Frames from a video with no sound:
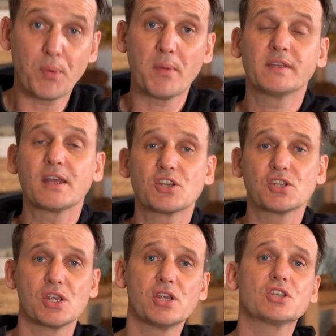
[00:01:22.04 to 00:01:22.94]
pamiętajcie,
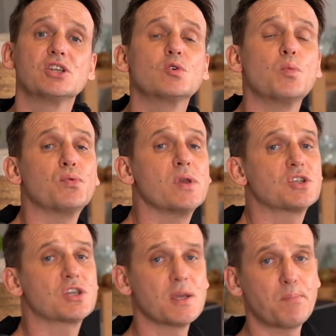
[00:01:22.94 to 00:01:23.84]
że jeśli
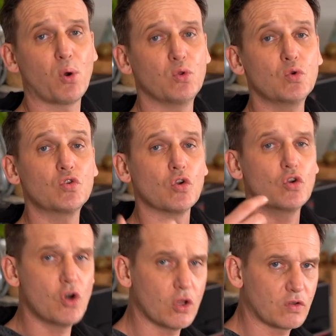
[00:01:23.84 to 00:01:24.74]
kupujecie produkt
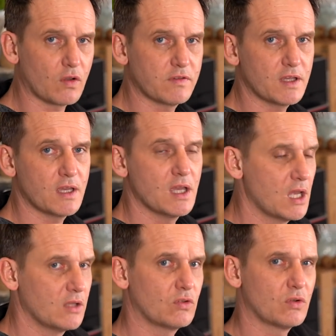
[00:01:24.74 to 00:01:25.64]
gotowy,
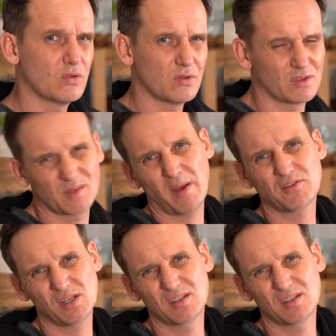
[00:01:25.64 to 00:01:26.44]
to sprawdźcie